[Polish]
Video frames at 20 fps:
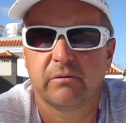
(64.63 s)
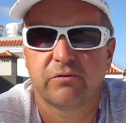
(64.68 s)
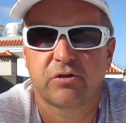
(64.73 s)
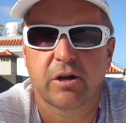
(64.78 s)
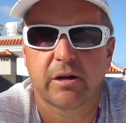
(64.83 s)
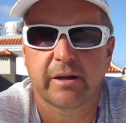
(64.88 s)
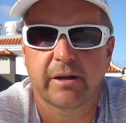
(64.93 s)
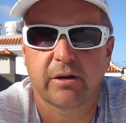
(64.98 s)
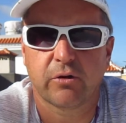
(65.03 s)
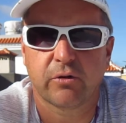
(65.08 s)

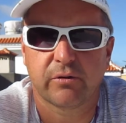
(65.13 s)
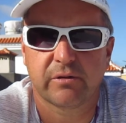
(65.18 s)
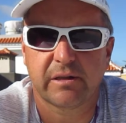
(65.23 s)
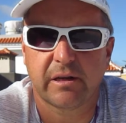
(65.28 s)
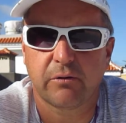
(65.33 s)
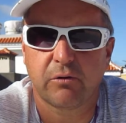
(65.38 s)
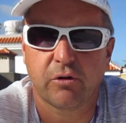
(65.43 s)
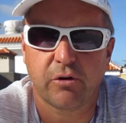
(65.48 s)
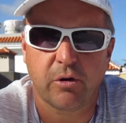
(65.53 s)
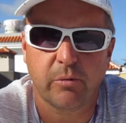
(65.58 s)
wszelkiego
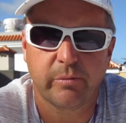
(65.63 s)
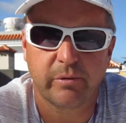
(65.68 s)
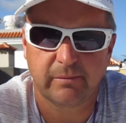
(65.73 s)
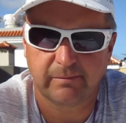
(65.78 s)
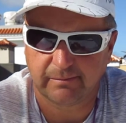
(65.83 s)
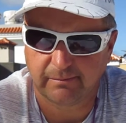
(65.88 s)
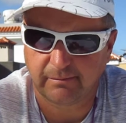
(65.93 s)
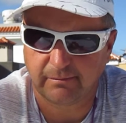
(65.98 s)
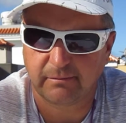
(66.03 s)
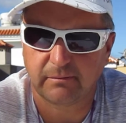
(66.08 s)
rodzaju choroby.
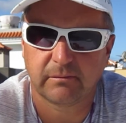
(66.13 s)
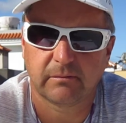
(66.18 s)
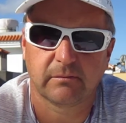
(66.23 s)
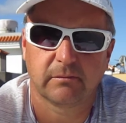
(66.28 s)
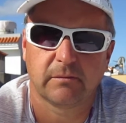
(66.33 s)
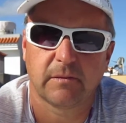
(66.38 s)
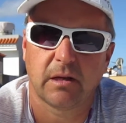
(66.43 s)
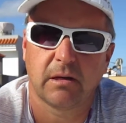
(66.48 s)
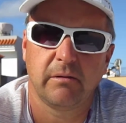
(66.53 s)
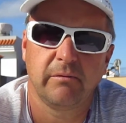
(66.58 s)

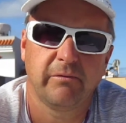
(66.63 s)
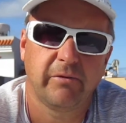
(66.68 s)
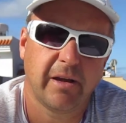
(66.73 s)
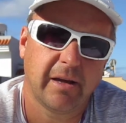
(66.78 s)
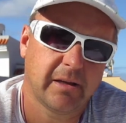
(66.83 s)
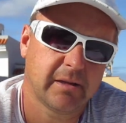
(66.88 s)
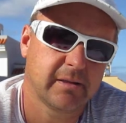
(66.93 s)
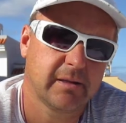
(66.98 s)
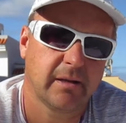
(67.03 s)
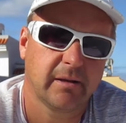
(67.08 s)

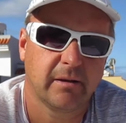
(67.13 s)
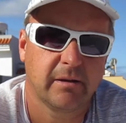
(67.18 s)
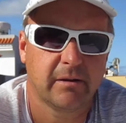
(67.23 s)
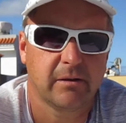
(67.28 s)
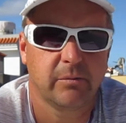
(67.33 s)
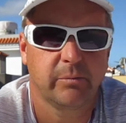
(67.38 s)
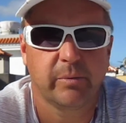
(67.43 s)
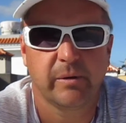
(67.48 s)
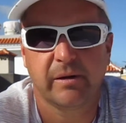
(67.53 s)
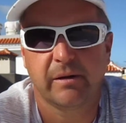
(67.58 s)
Infekcje,
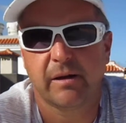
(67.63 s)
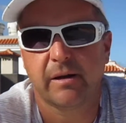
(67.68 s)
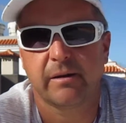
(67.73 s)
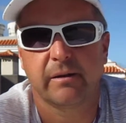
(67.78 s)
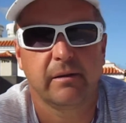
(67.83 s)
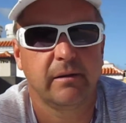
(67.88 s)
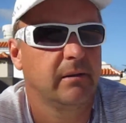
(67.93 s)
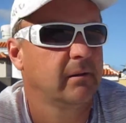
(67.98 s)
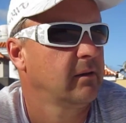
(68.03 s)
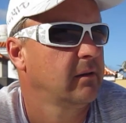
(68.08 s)
grypę,
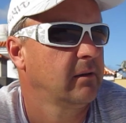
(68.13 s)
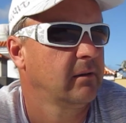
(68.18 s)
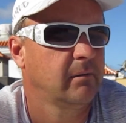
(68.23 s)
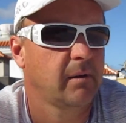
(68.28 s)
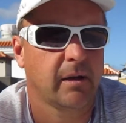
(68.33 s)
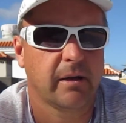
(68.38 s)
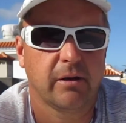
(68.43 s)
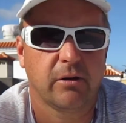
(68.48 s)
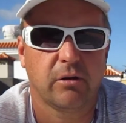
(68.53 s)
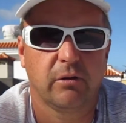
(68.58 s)
anginę,
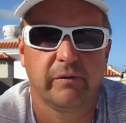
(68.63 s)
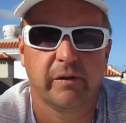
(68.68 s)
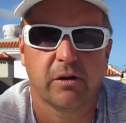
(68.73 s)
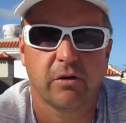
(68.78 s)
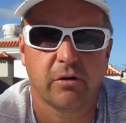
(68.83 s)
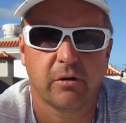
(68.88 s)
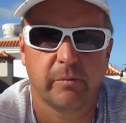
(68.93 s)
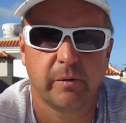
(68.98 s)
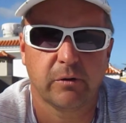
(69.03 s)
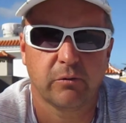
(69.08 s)
jakiekolwiek
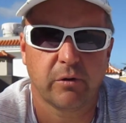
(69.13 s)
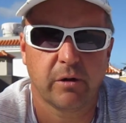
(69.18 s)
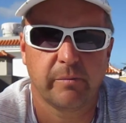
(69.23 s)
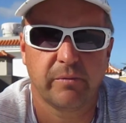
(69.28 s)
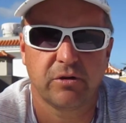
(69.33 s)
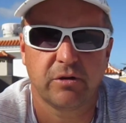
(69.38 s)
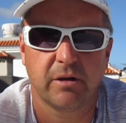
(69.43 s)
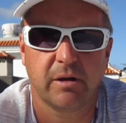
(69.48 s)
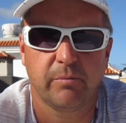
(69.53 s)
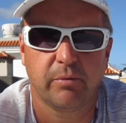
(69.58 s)
choroby, które by
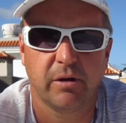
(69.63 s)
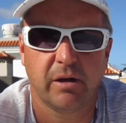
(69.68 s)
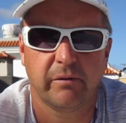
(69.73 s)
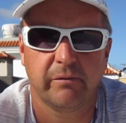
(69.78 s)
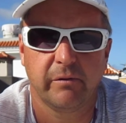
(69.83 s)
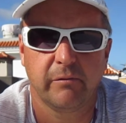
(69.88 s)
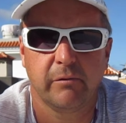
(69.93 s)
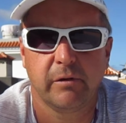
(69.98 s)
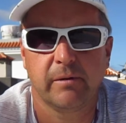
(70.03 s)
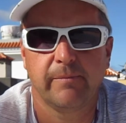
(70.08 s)
się nie
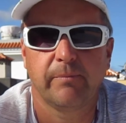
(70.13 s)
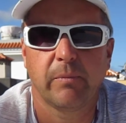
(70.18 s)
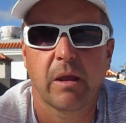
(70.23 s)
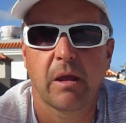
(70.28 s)
pojawiły.